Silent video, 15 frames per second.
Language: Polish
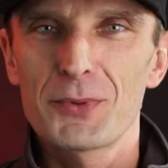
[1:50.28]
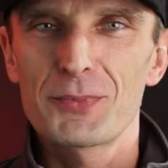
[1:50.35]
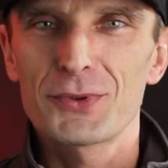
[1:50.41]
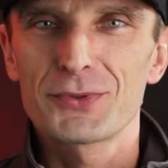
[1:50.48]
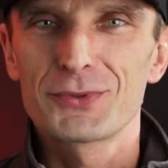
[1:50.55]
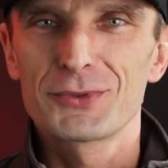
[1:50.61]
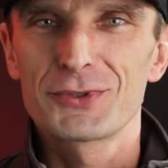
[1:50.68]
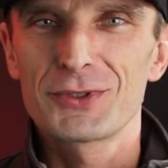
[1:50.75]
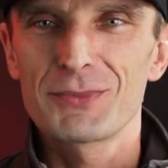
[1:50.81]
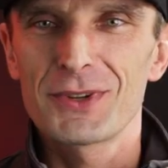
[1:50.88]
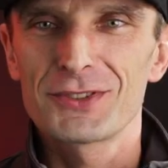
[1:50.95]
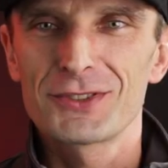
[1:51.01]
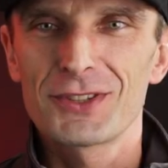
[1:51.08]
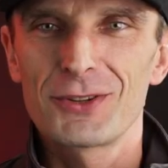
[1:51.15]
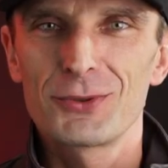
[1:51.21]
po prostu
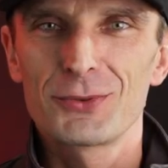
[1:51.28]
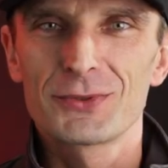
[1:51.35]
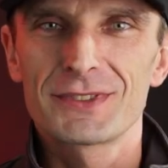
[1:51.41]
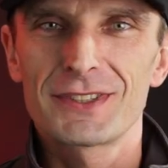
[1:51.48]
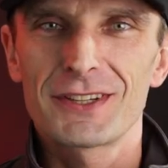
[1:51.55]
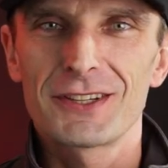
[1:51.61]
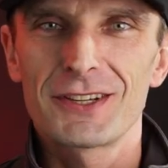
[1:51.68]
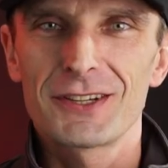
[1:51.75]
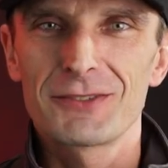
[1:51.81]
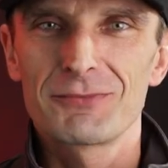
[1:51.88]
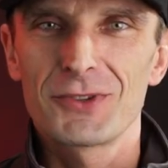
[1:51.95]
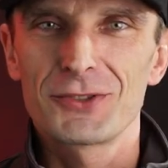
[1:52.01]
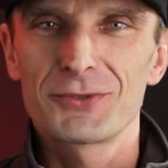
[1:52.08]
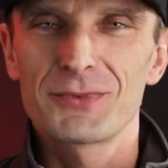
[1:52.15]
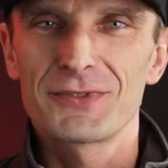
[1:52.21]
trzymać ten luz, tak jak
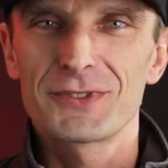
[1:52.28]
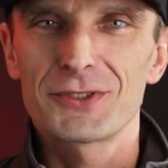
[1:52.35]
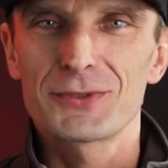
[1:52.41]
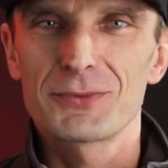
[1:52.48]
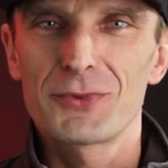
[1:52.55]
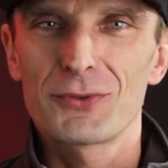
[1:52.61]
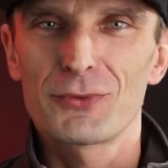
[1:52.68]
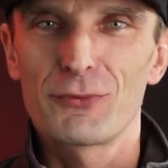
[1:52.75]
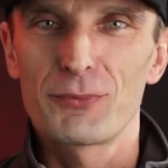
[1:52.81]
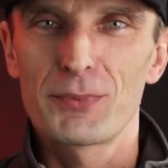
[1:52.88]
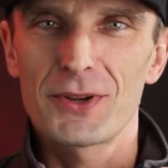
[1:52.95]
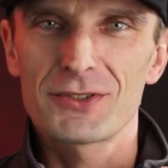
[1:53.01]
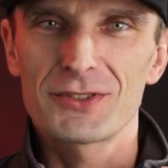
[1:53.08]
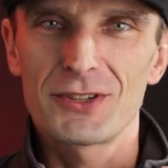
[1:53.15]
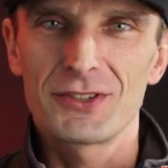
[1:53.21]
mieliśmy w zeszłym roku w
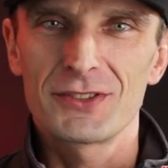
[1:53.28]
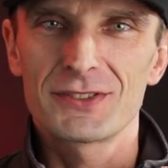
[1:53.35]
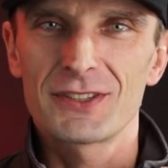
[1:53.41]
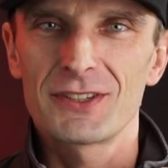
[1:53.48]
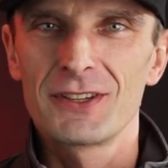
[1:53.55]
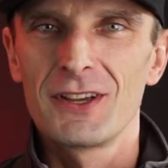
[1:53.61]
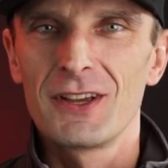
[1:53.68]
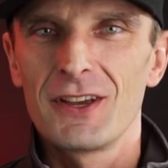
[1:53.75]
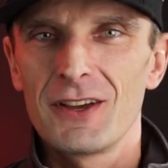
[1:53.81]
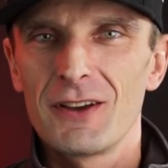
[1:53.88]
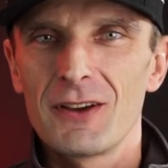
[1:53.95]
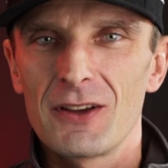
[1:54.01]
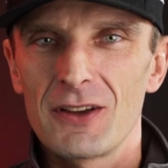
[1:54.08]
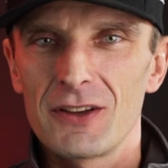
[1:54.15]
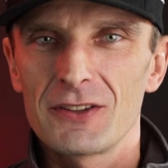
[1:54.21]
pierwszej lidze,
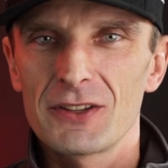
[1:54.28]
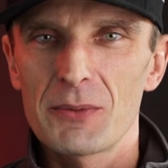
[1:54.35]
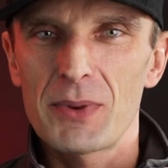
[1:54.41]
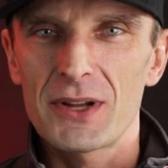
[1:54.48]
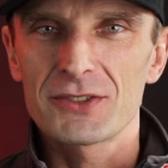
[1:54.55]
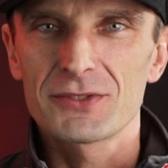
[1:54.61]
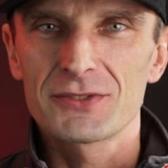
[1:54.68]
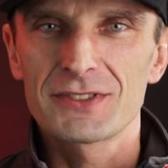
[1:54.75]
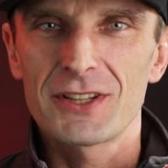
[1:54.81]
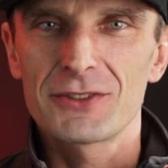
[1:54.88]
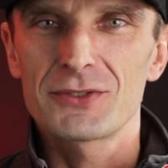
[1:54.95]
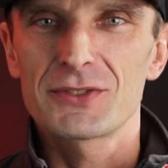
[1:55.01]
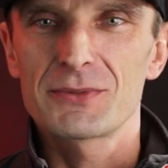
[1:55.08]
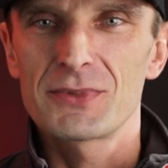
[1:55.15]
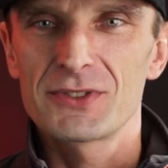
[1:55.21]
e, nie patrząc na
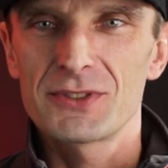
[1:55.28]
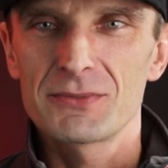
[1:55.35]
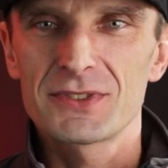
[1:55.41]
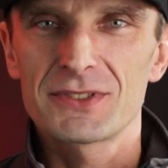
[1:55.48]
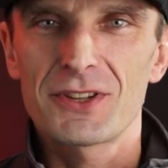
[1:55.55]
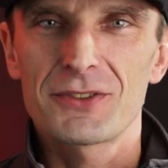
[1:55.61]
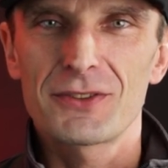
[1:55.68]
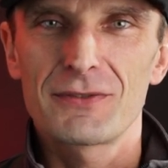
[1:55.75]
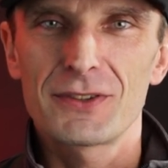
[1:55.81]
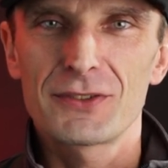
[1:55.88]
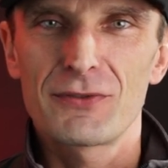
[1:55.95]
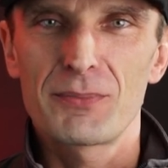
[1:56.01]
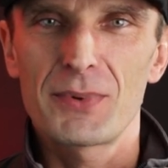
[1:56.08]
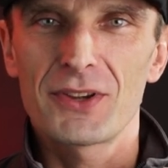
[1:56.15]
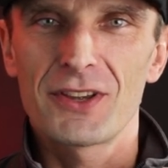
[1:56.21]
to, że będziemy startować
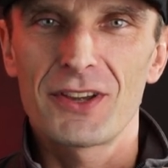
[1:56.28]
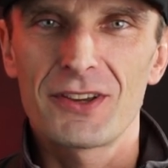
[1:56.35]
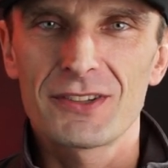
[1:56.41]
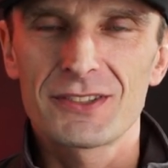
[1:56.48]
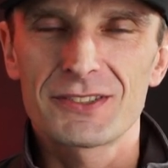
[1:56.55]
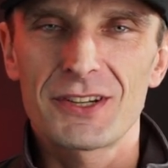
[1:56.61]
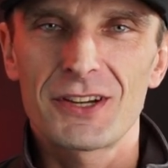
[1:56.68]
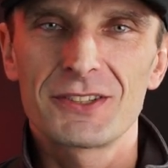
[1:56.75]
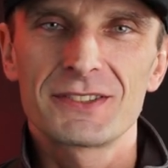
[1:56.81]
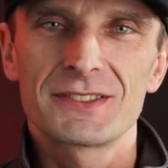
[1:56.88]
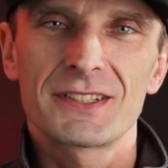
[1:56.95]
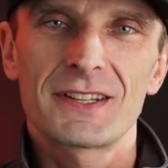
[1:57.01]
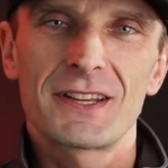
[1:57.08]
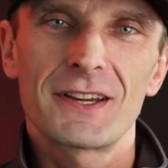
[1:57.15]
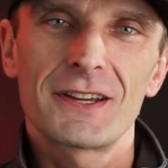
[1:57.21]
w PG
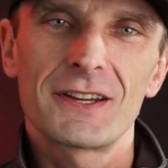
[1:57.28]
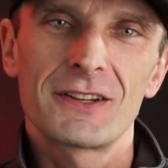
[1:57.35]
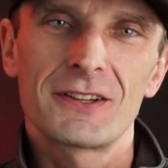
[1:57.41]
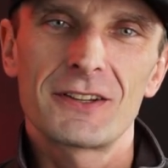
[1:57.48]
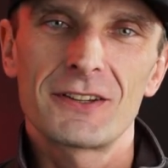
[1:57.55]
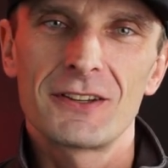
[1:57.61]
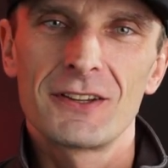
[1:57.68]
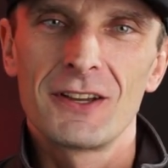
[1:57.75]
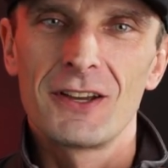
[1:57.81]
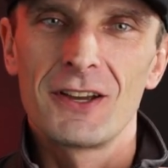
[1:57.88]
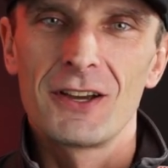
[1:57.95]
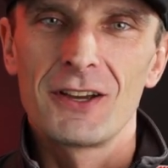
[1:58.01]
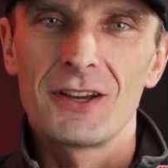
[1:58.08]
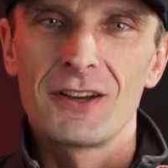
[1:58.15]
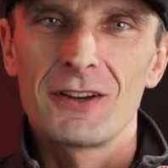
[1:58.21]
Ekstralidze, tak? E,
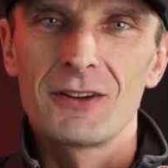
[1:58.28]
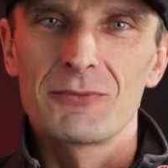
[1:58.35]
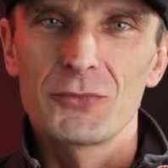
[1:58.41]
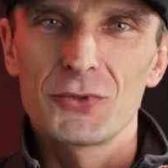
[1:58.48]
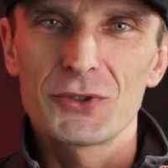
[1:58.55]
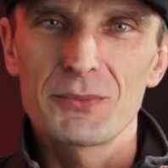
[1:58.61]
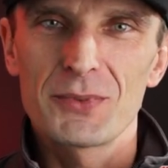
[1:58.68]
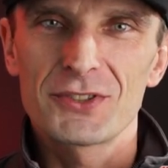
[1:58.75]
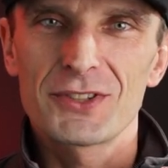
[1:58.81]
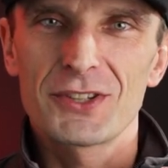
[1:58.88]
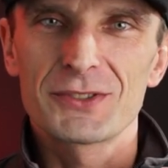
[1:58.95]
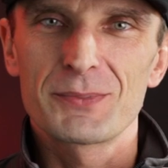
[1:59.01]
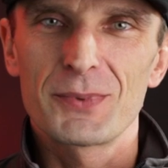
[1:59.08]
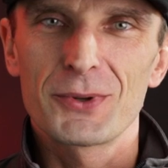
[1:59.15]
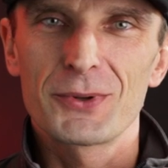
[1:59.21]
musi być ten
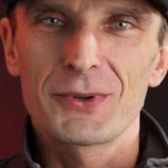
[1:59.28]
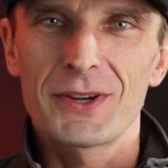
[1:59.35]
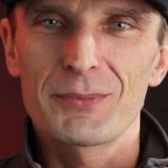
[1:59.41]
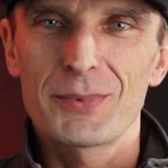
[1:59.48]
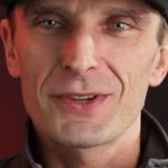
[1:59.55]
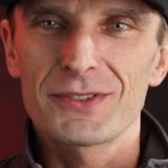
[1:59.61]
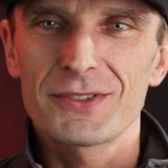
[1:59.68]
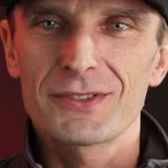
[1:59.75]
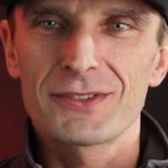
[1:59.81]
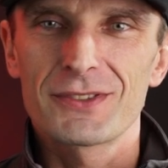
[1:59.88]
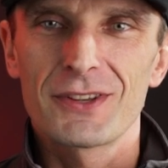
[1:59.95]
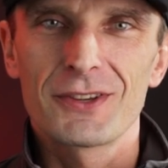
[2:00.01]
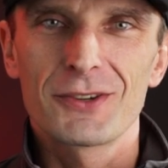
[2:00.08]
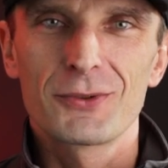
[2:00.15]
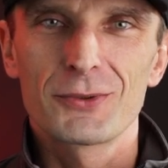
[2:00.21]
spokój, jak prezes
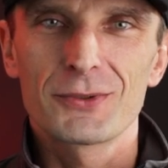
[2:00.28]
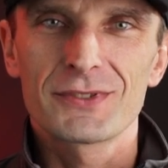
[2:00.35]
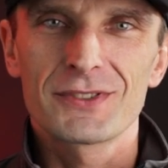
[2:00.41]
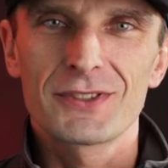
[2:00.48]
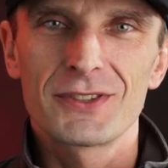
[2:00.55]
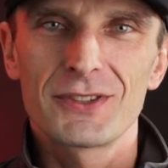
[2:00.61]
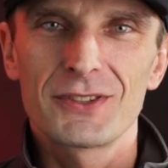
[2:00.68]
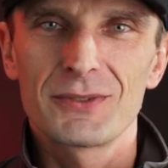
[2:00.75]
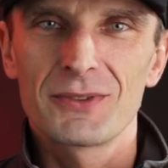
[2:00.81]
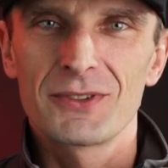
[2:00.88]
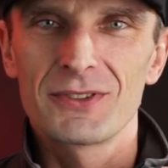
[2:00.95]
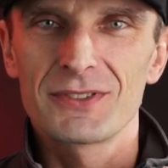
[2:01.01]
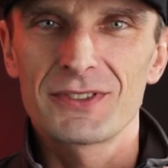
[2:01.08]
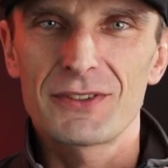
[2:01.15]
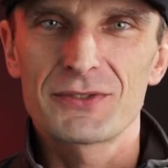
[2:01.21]
Górski
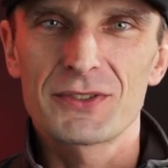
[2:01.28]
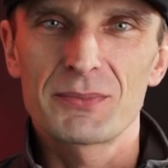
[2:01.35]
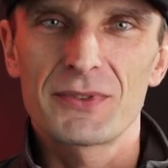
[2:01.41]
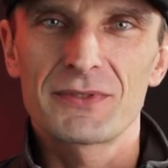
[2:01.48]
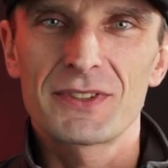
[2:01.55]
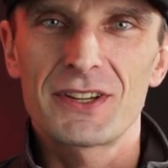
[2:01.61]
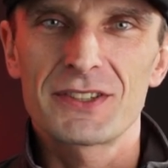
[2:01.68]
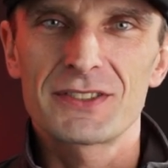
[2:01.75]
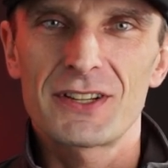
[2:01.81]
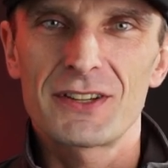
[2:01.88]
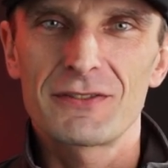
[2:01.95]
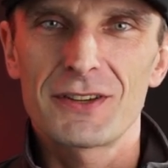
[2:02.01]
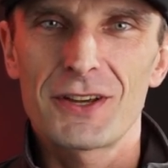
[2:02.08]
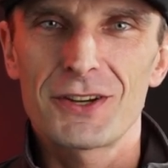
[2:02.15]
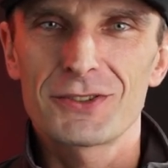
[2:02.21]
zawsze
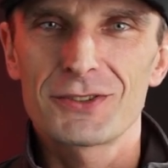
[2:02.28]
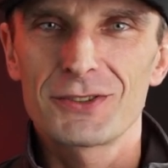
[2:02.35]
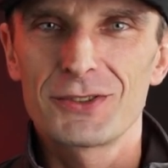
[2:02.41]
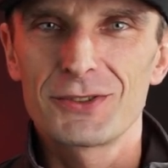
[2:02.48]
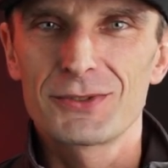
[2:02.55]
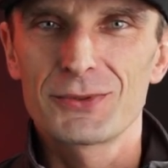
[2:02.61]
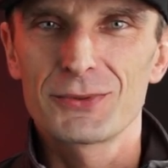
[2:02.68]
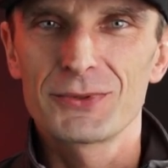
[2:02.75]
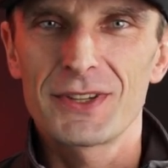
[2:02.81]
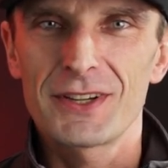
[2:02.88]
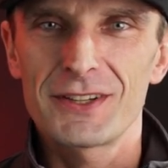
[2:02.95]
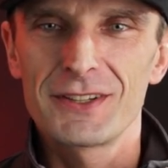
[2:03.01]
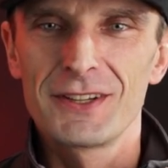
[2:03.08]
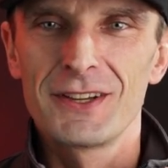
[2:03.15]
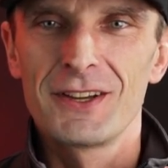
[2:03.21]
powtarza, wiara czyni
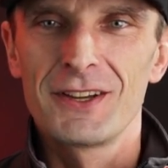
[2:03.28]
cuda.